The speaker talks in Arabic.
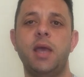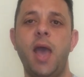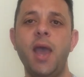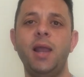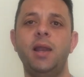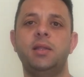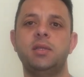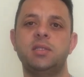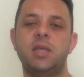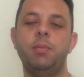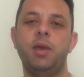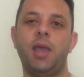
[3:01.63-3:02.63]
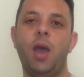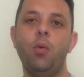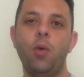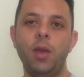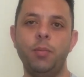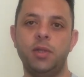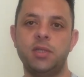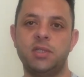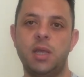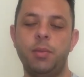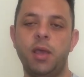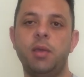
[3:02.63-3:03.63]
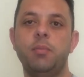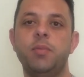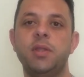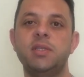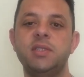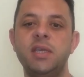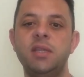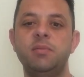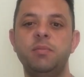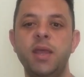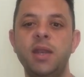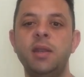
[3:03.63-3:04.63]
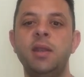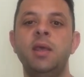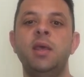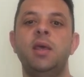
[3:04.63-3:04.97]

اكله السمك او وجبه السمك بتزيد من